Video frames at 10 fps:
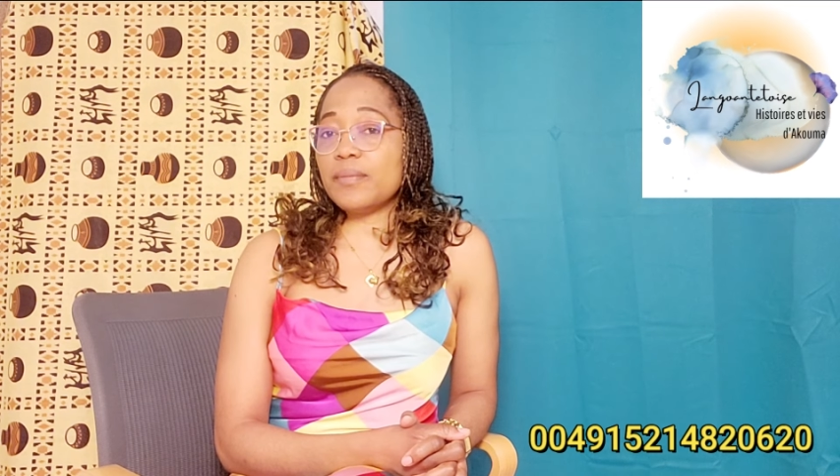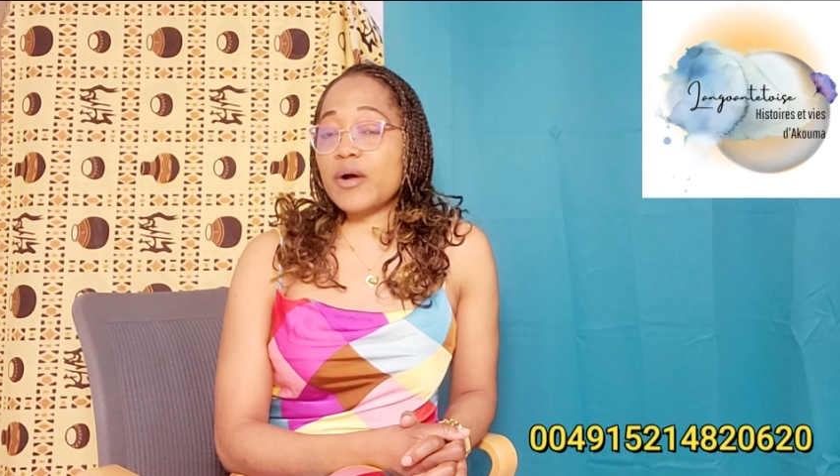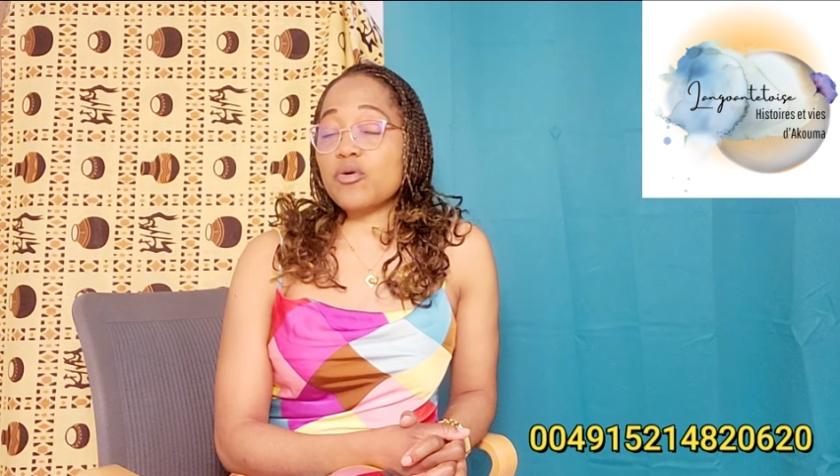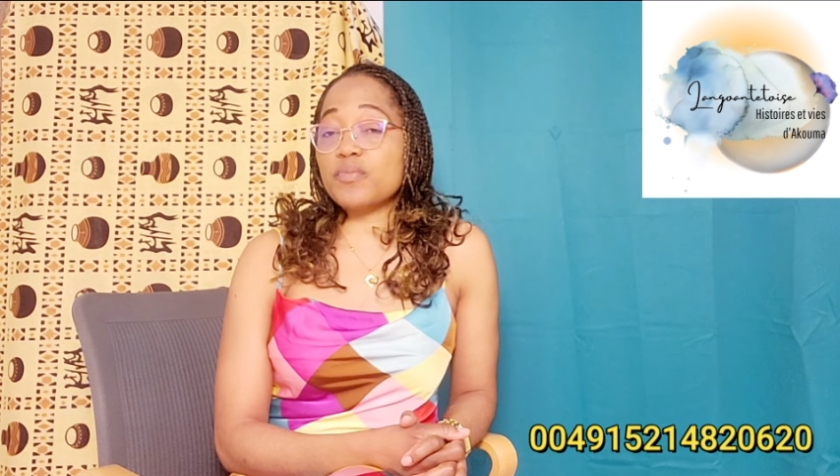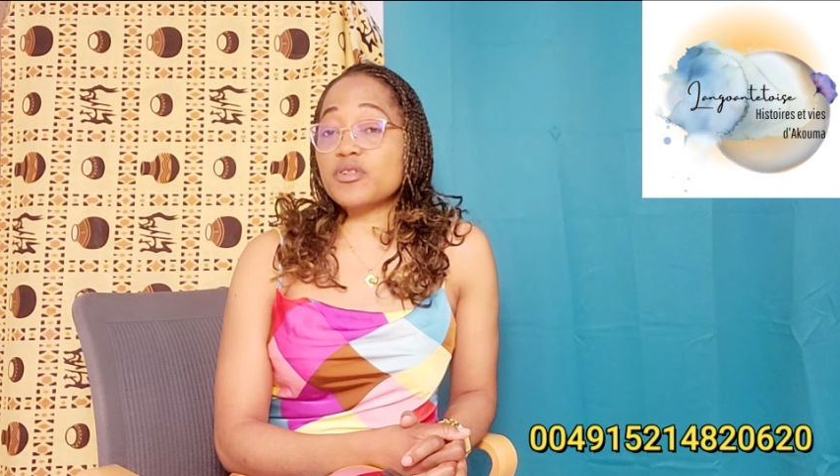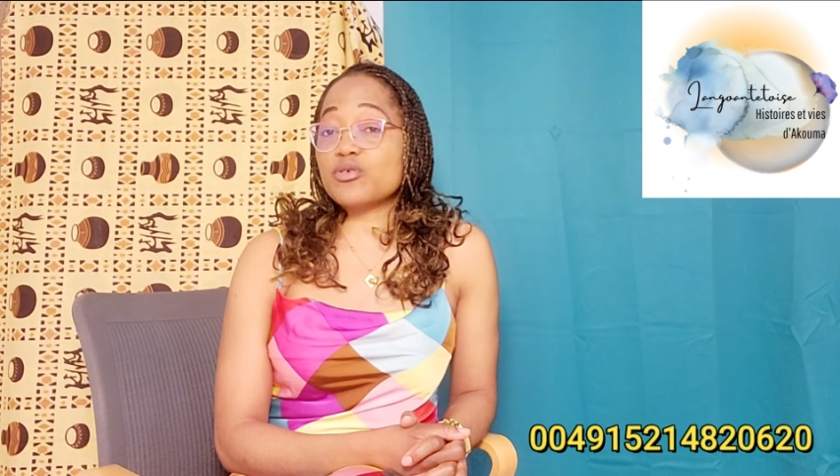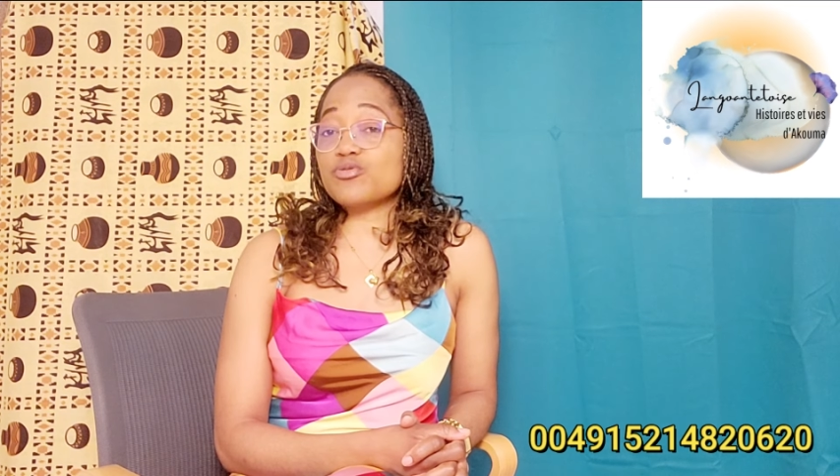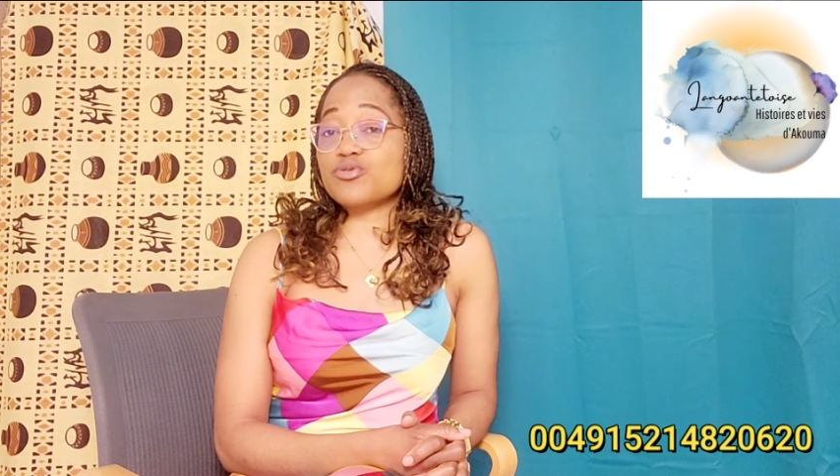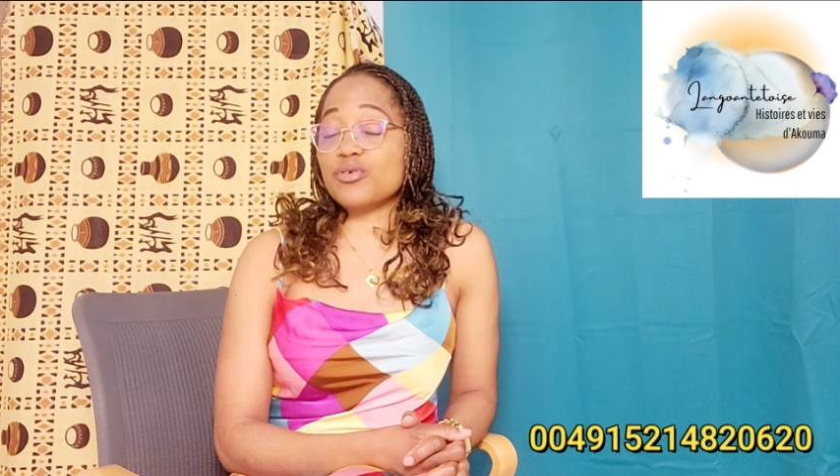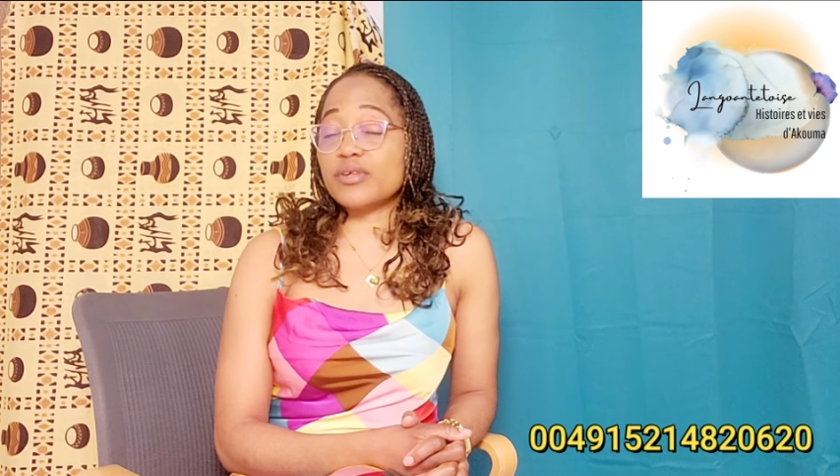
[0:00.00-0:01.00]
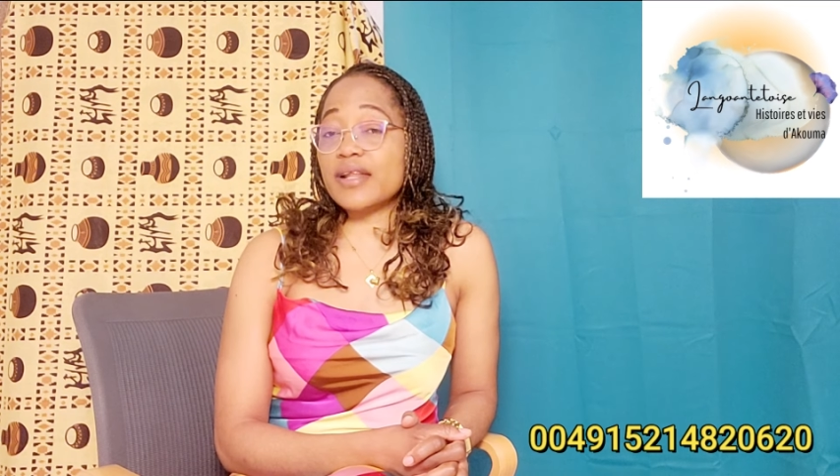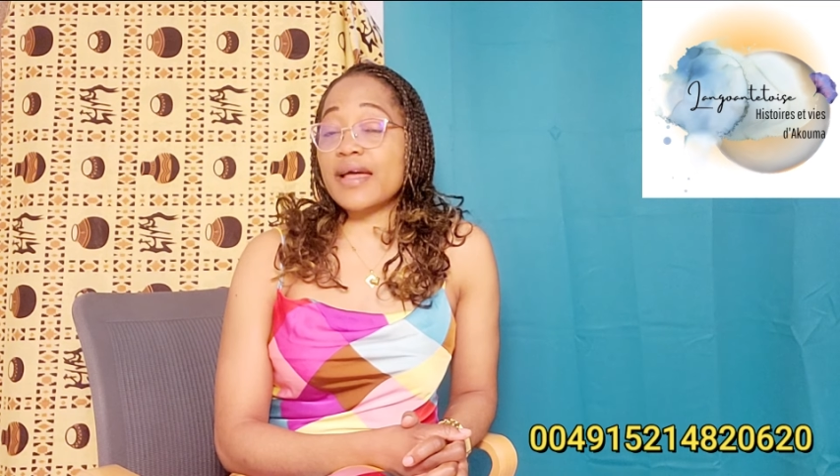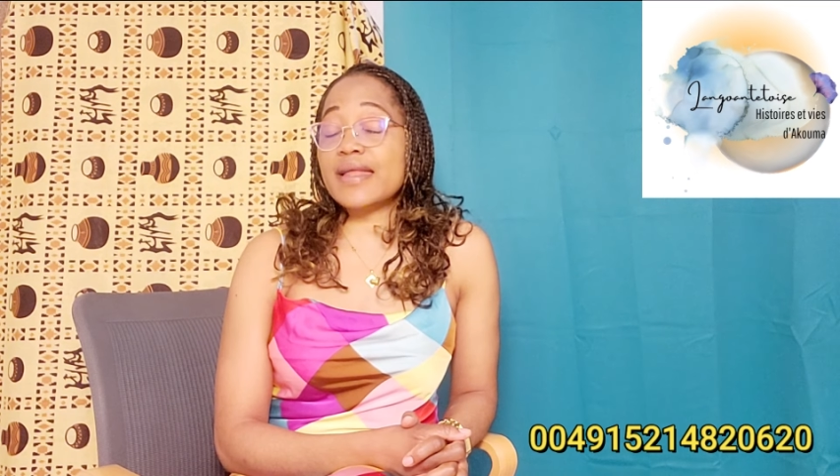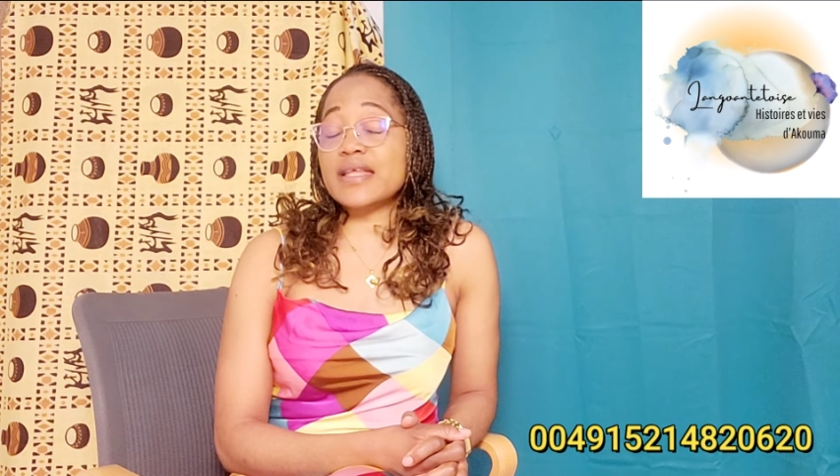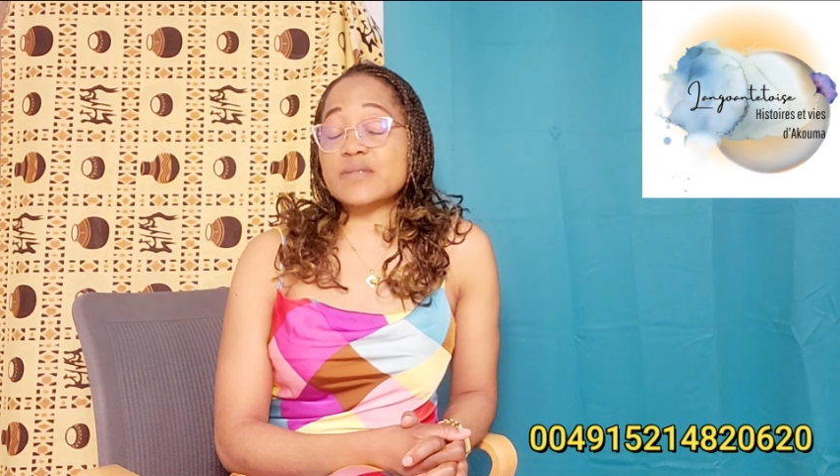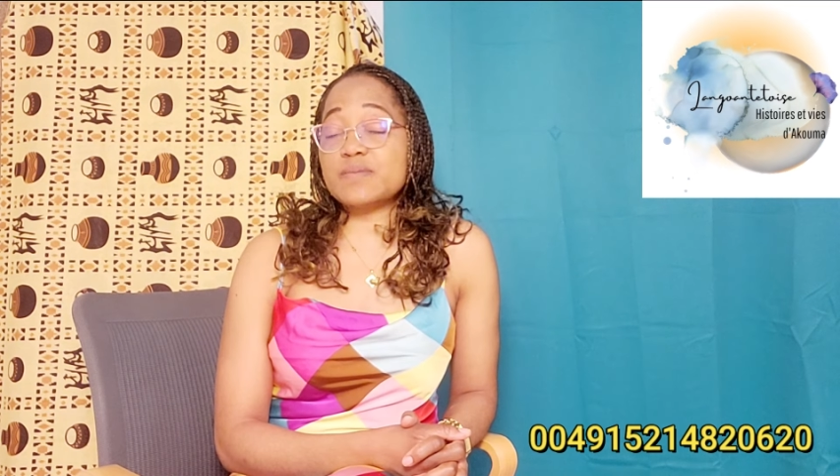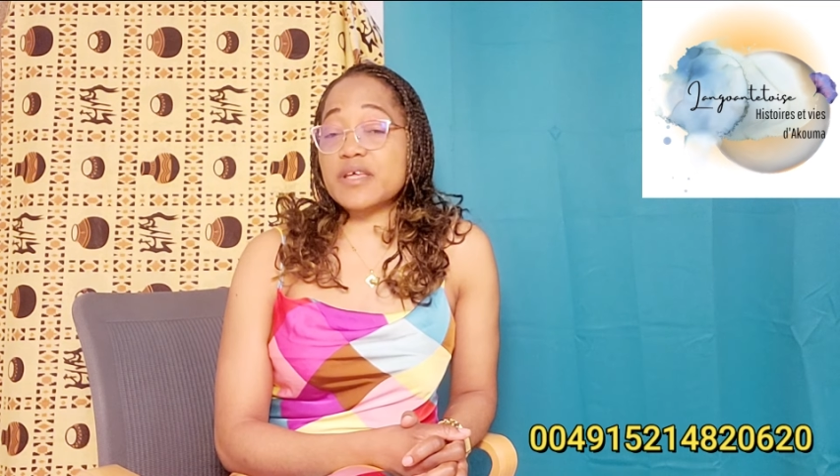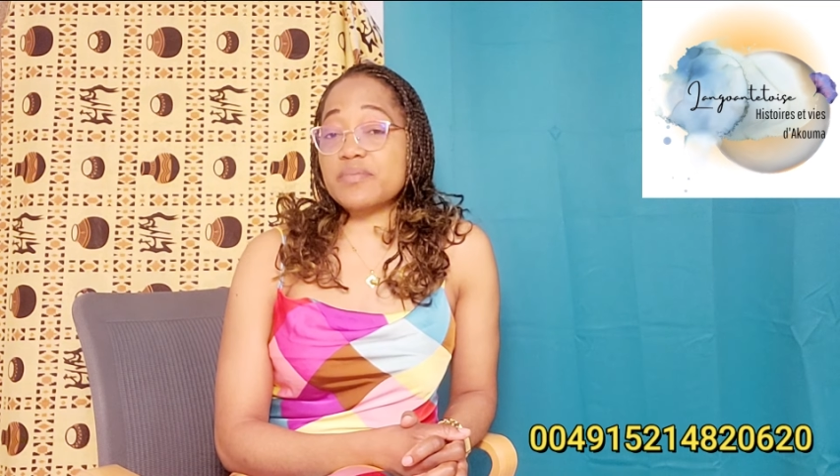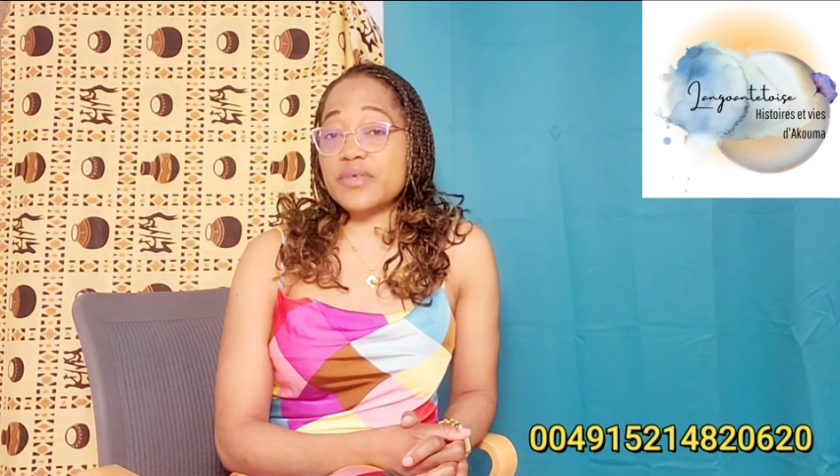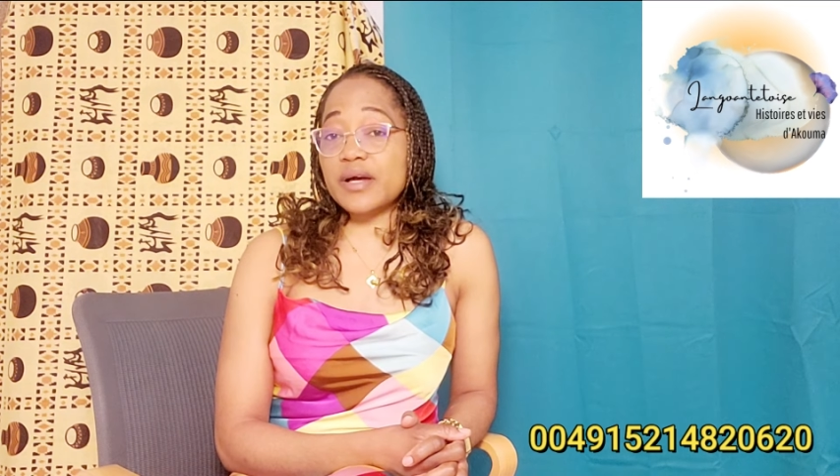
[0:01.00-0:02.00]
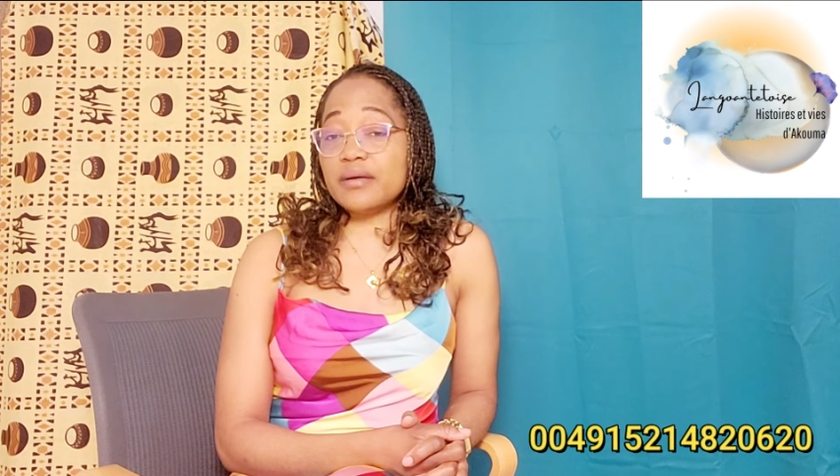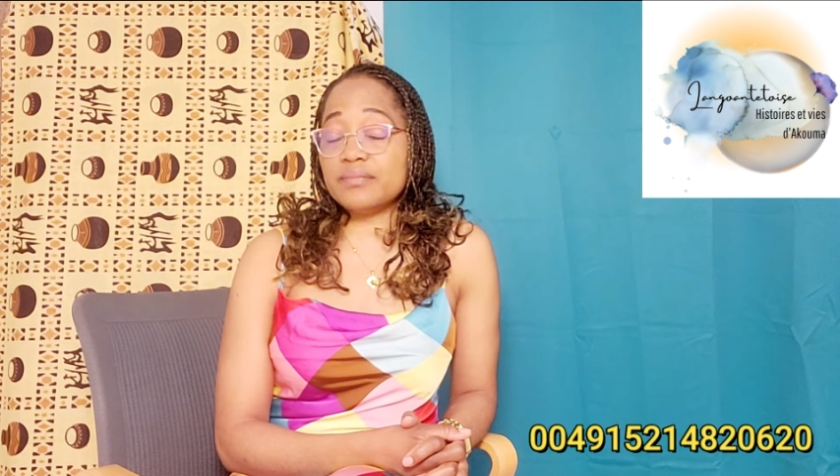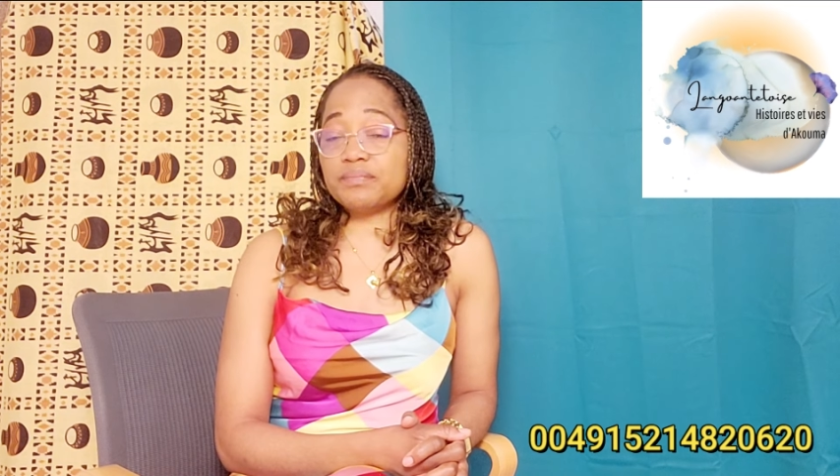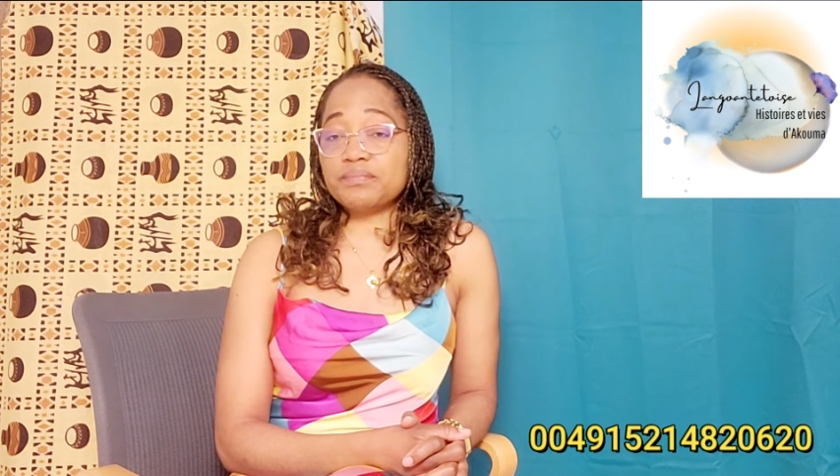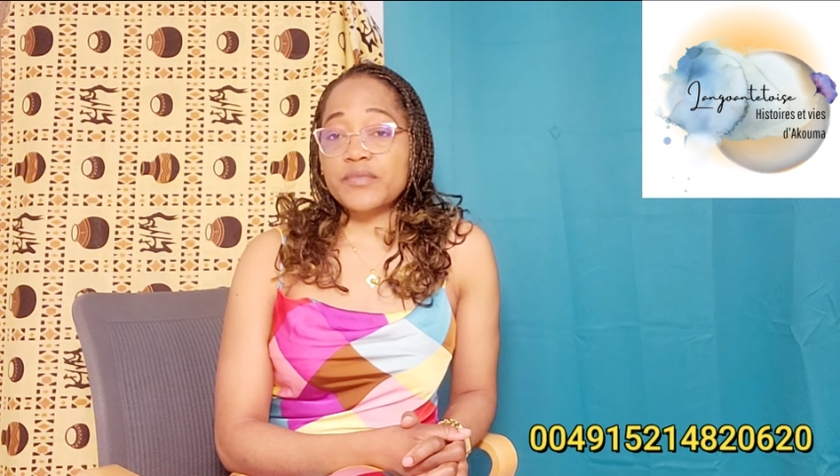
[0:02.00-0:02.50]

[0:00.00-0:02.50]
ma copine que tu connais là, elle explique bien